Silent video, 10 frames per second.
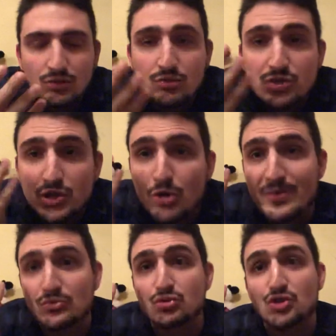così come
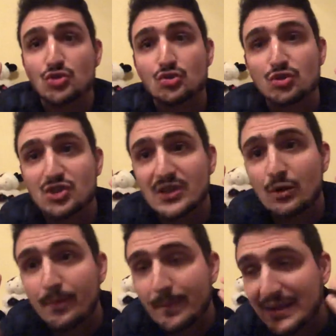è successo oggi in
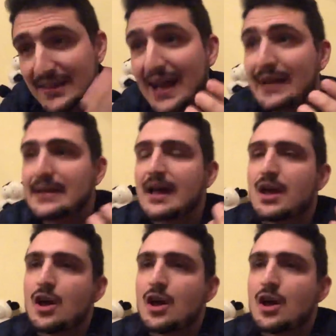Coppa Italia.